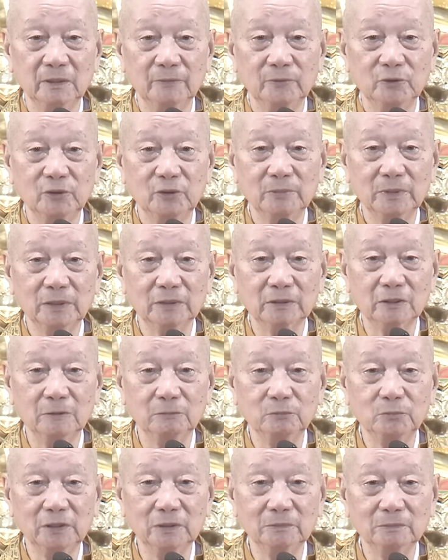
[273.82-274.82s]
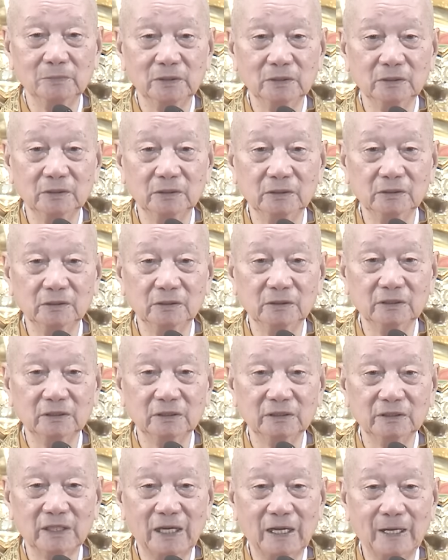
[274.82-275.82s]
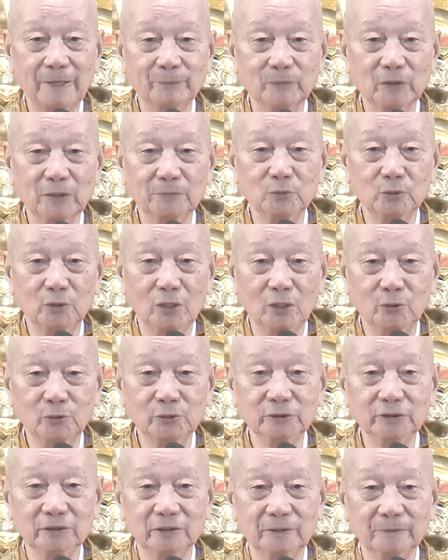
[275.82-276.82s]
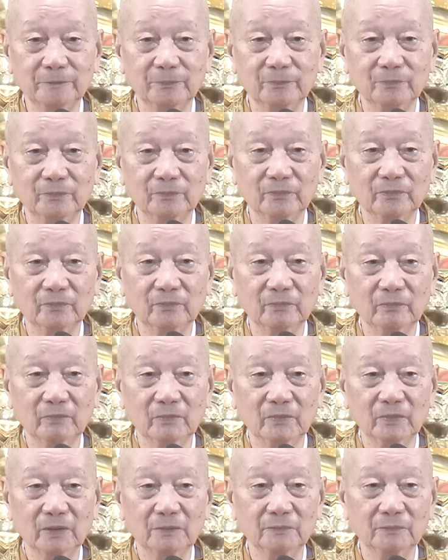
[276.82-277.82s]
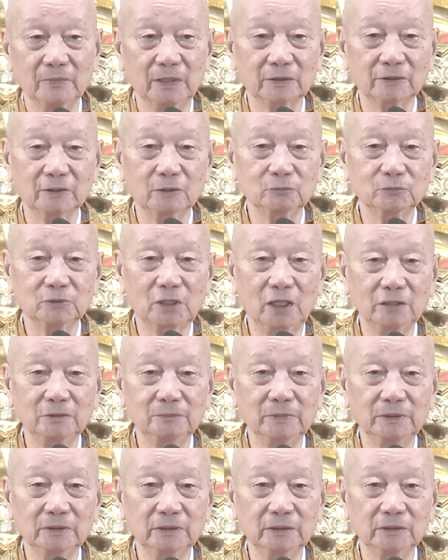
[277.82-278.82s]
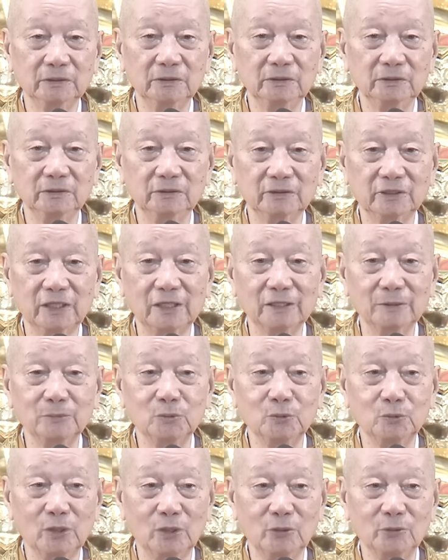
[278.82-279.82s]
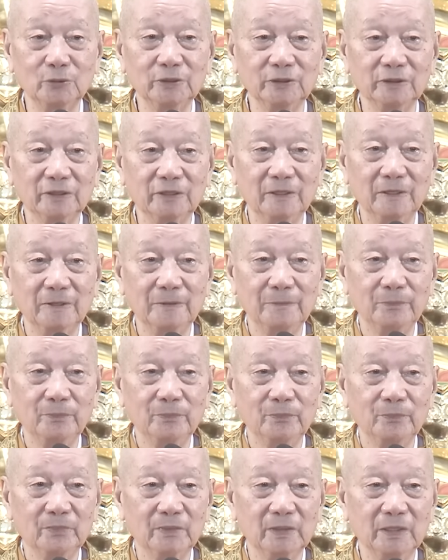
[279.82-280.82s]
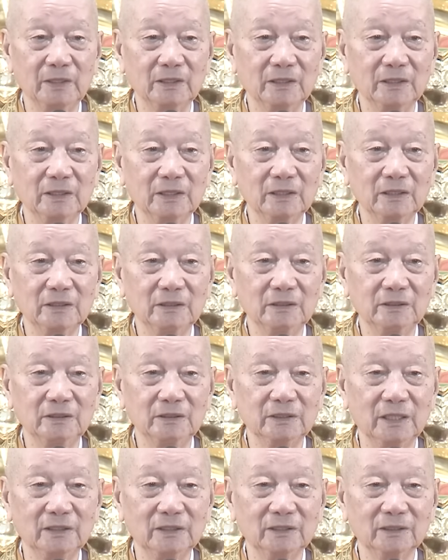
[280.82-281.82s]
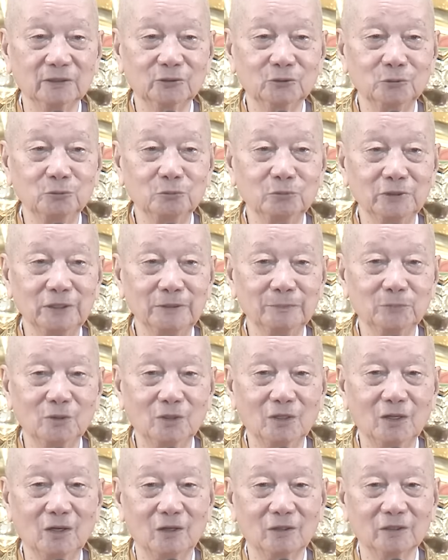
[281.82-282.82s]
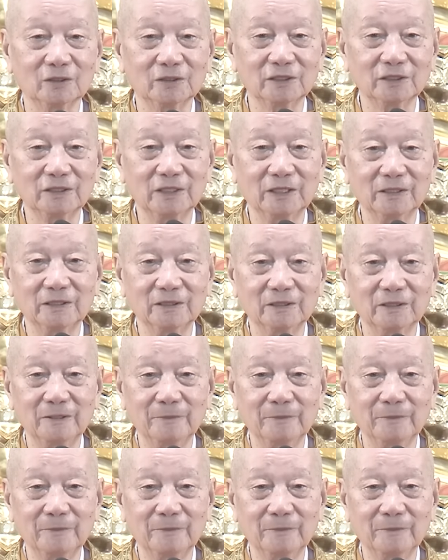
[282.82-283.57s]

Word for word: nếu mà trong miệng mình thường ra cái mùi hôi, và trong thân mình nó thường ra cái mùi hôi, thì cái người này là túc nghiệp của họ, nó là